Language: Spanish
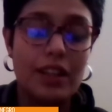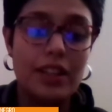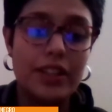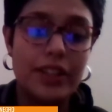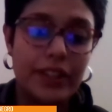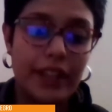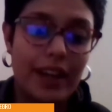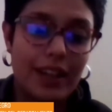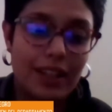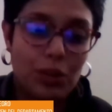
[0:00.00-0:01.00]
y
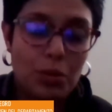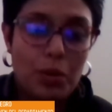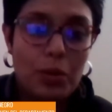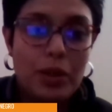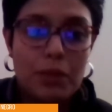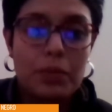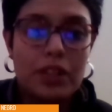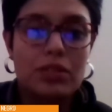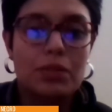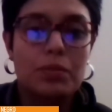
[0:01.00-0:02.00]
estuvo bueno por eso,